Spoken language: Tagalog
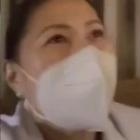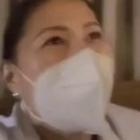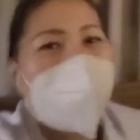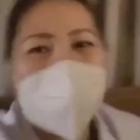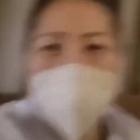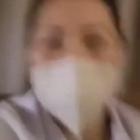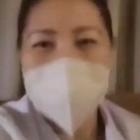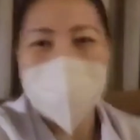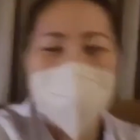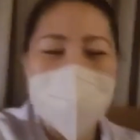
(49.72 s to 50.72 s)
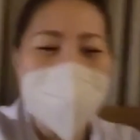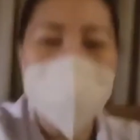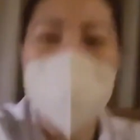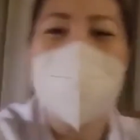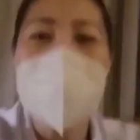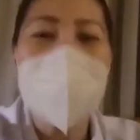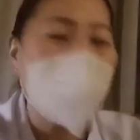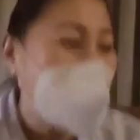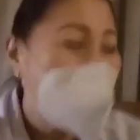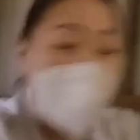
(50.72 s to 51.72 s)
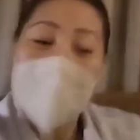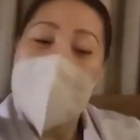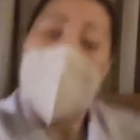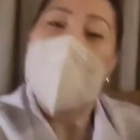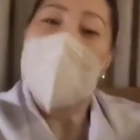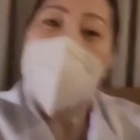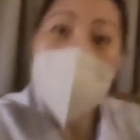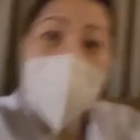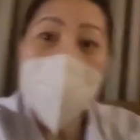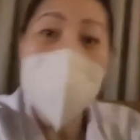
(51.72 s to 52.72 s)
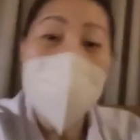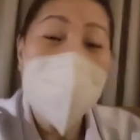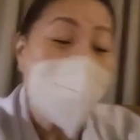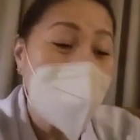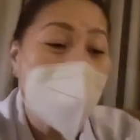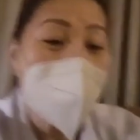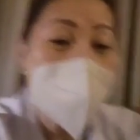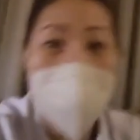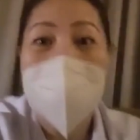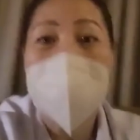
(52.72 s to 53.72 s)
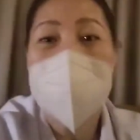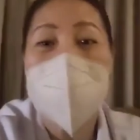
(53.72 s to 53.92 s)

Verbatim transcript: din. No? So, ngayon, what we're gonna do is, so,